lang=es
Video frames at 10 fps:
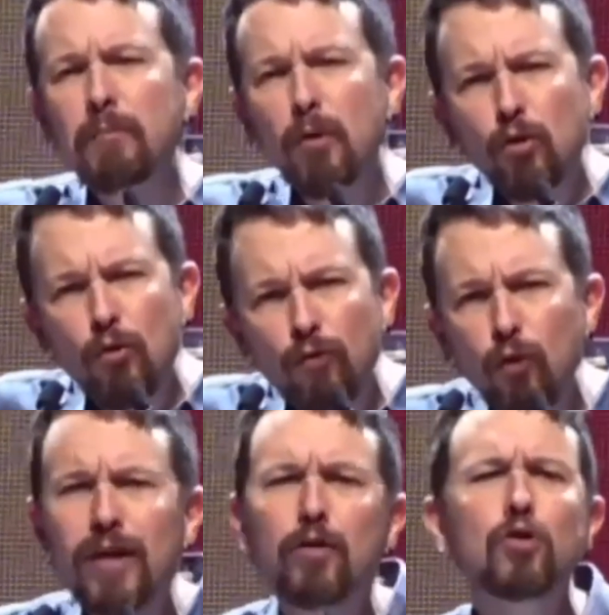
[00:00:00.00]
por
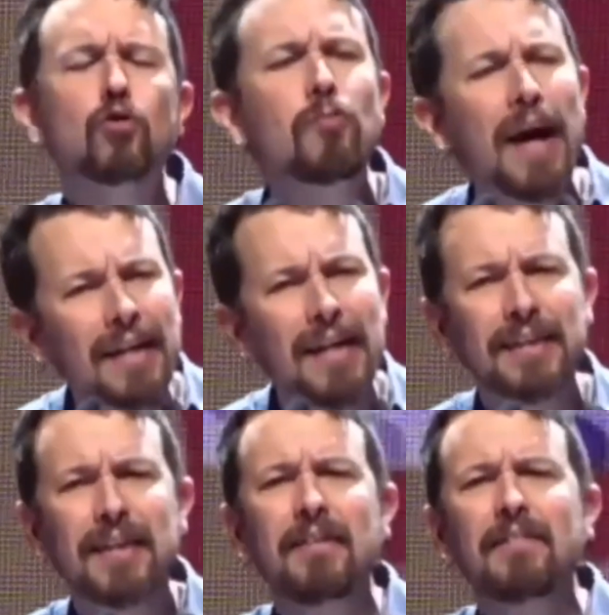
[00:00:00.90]
confluir con Sumar en
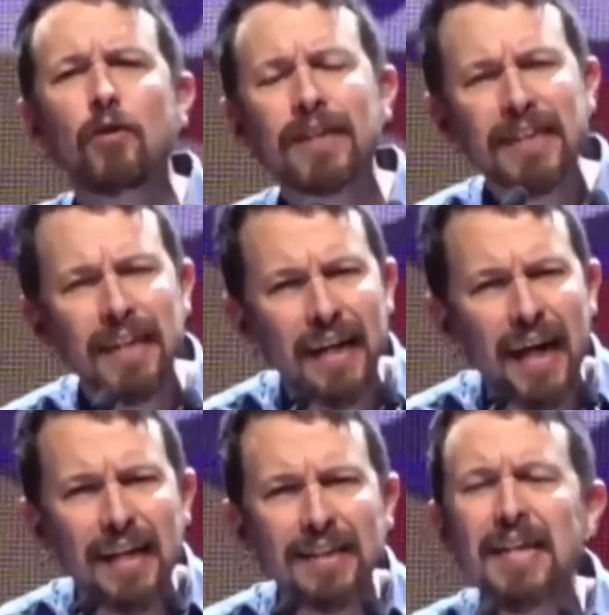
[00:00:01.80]
las elecciones
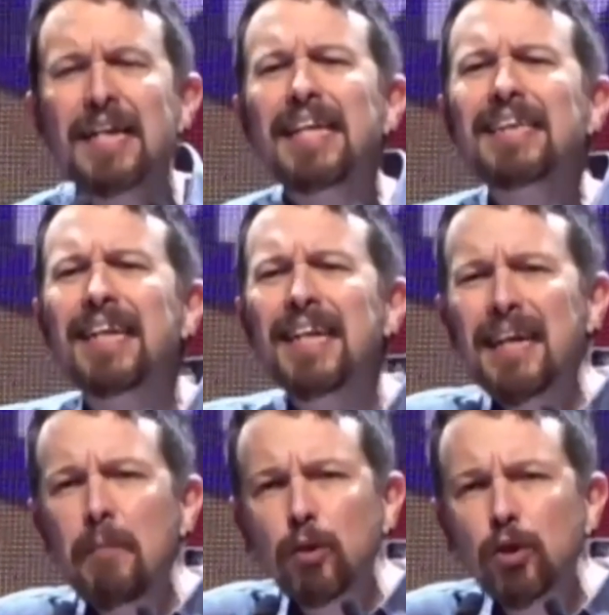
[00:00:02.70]
generales y tiene
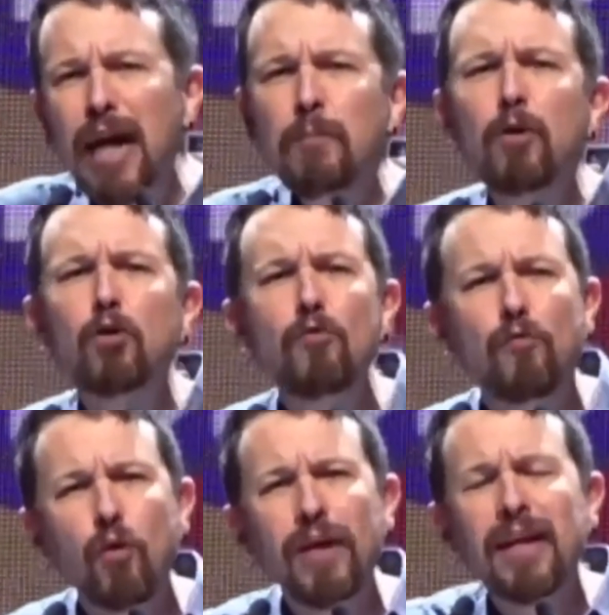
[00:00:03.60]
que apostar por
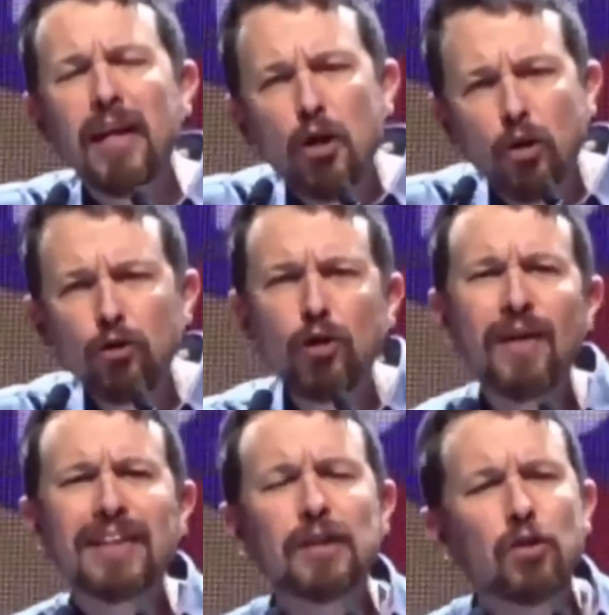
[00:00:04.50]
confluir con
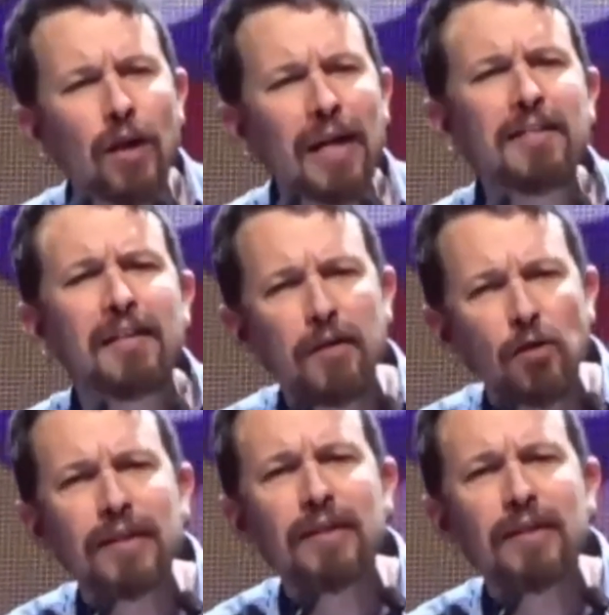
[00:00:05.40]
todas las organizaciones de